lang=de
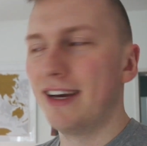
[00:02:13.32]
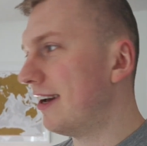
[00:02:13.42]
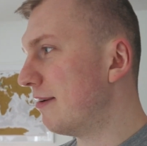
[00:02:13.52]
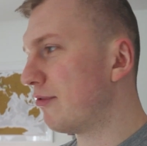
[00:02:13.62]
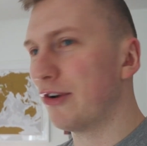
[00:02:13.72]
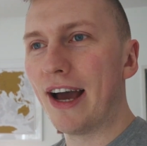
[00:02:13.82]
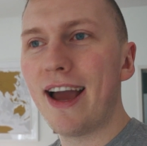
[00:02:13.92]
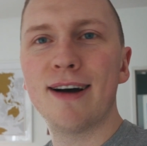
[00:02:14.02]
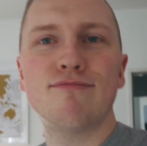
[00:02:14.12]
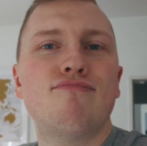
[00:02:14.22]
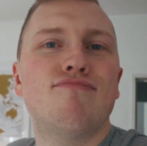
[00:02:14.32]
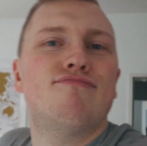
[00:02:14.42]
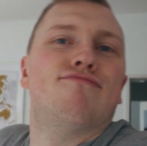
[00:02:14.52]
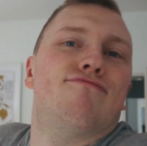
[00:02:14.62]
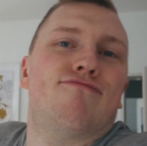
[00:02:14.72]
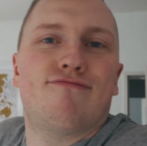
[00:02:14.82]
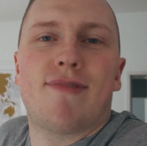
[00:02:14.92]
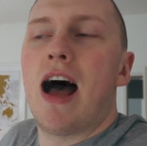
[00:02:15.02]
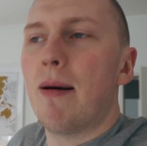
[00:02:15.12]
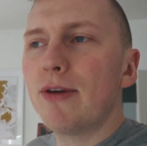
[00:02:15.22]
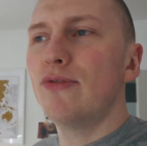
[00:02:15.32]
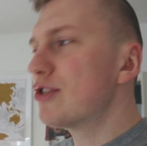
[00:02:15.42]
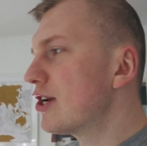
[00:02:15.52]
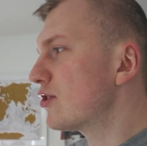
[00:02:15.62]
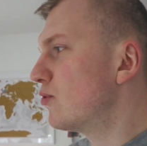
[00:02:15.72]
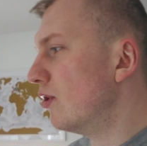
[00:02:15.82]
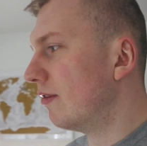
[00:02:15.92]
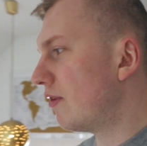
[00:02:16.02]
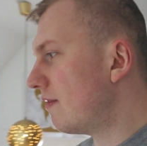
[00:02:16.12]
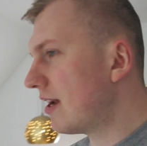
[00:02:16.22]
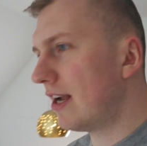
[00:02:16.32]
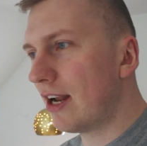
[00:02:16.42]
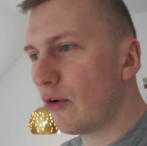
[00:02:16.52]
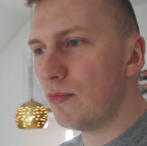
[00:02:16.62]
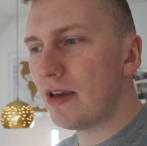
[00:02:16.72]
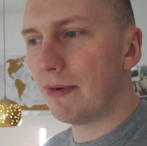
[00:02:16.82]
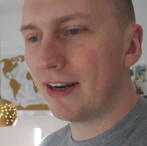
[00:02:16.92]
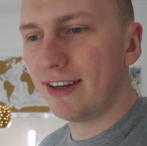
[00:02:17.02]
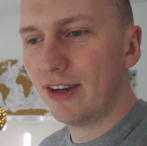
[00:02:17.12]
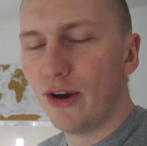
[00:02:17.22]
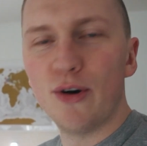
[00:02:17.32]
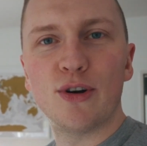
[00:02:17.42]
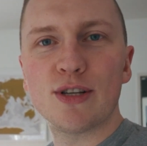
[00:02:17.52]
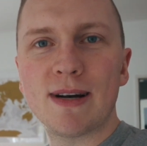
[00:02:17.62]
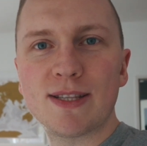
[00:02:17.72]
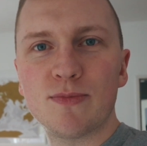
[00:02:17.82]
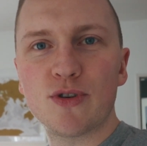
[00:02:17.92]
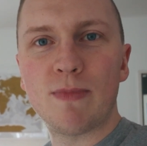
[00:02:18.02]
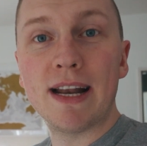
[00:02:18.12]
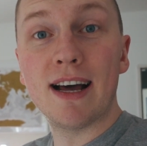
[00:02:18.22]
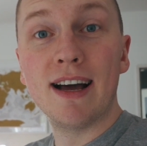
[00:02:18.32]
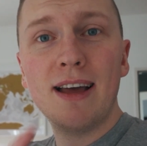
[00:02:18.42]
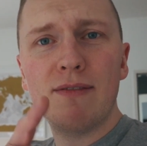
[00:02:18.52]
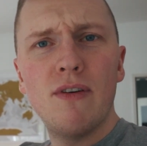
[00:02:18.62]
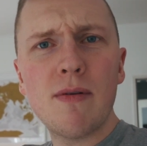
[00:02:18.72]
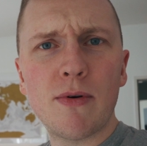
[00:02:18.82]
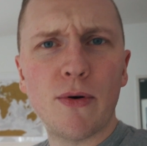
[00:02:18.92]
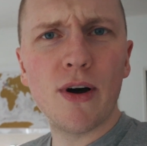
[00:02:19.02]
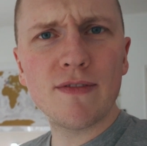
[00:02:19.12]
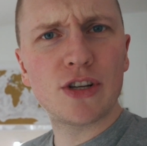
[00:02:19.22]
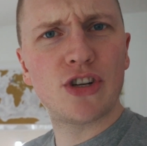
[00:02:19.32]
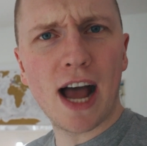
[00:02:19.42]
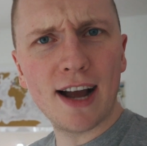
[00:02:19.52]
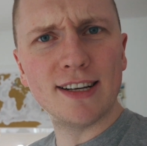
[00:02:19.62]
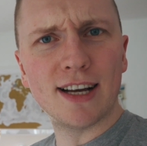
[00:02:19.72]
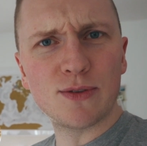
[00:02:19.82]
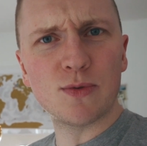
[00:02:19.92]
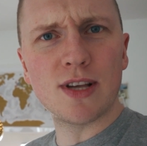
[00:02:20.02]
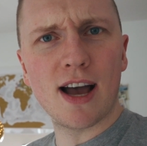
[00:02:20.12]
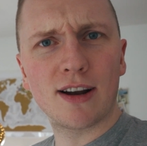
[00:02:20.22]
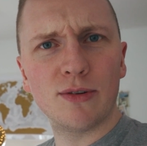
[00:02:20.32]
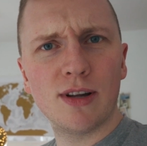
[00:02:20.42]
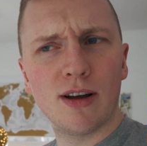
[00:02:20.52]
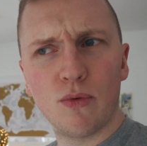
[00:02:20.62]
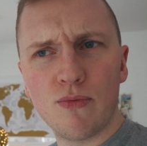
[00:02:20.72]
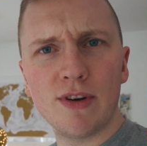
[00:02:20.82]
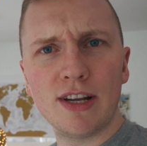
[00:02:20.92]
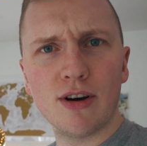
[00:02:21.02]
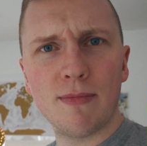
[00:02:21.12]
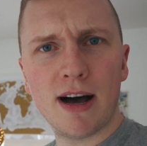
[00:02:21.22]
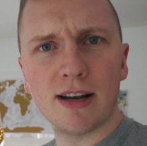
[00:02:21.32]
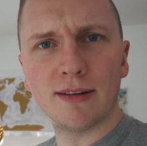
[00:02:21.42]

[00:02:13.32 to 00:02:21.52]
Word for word: Ähm, von daher. Aber ich finde es ganz cool, vor allem weil halt alle rumjammern und das macht es umso spannender. Wollen wir mal hören, was Schagel dazu sagt, oder? Rufen wir den nochmal